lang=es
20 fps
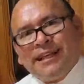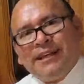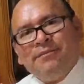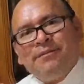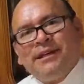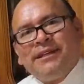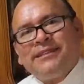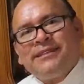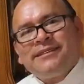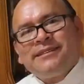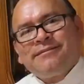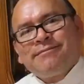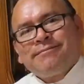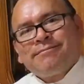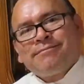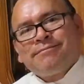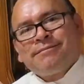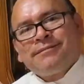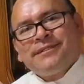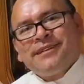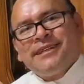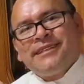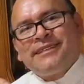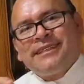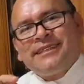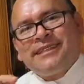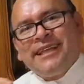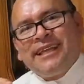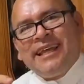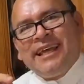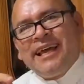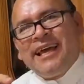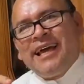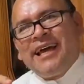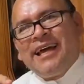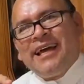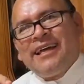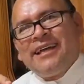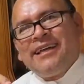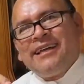Tal vez ese
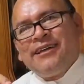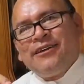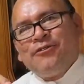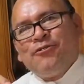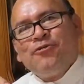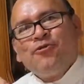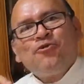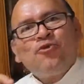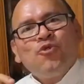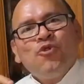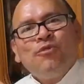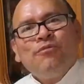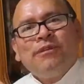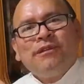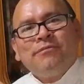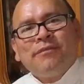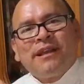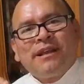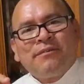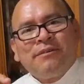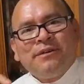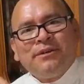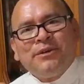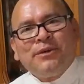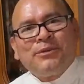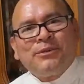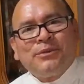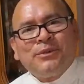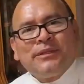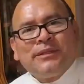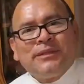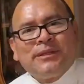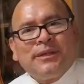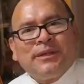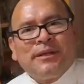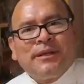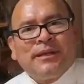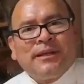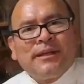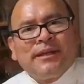sería un culmen maravilloso
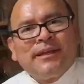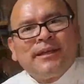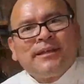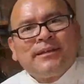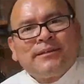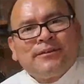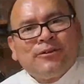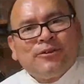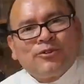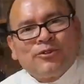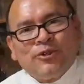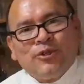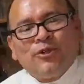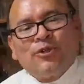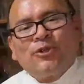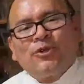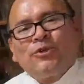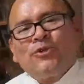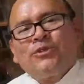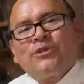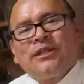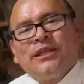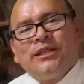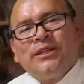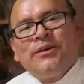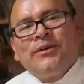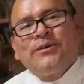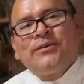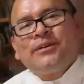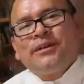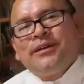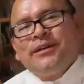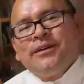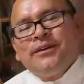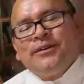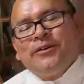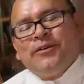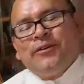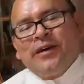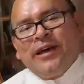entre nosotros y Dios.
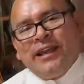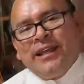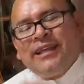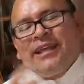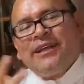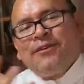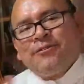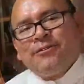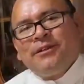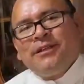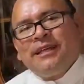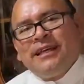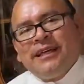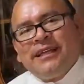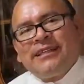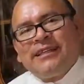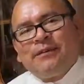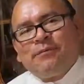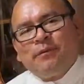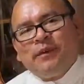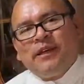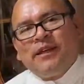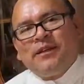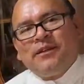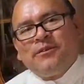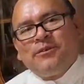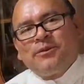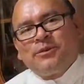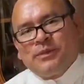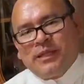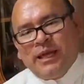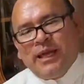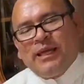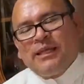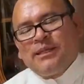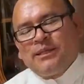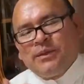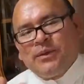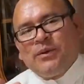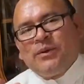Ojalá y algún día también
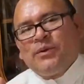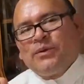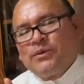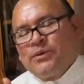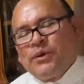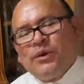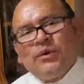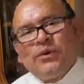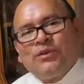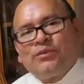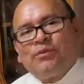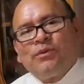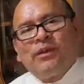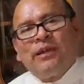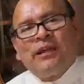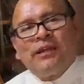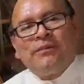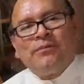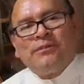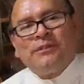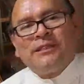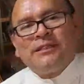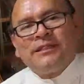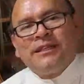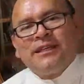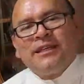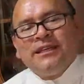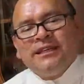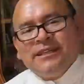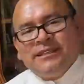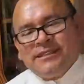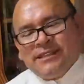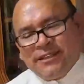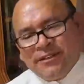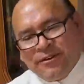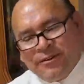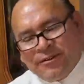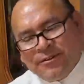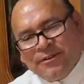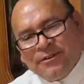usted, yo, todos pudiéramos decir,
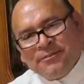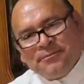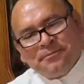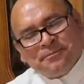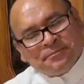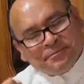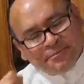Señor,